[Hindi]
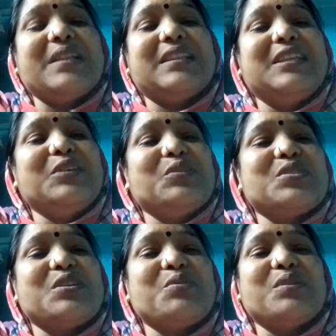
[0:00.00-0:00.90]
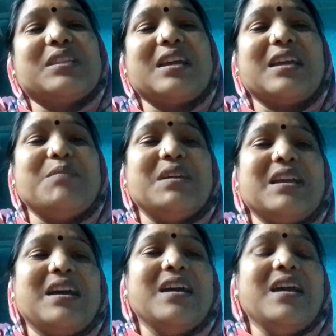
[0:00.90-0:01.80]
पत्नी को शौक होता है कि
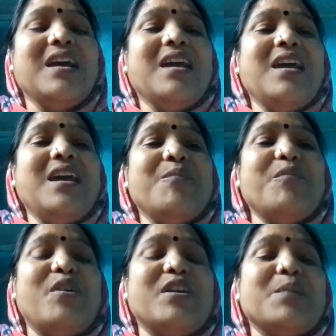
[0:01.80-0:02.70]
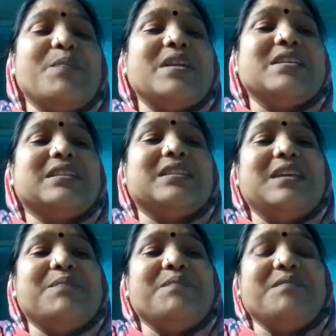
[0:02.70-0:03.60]
मेरा बॉर्डर पर
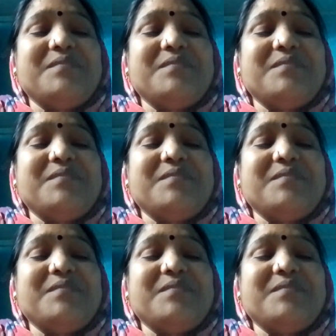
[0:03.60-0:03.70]
जितने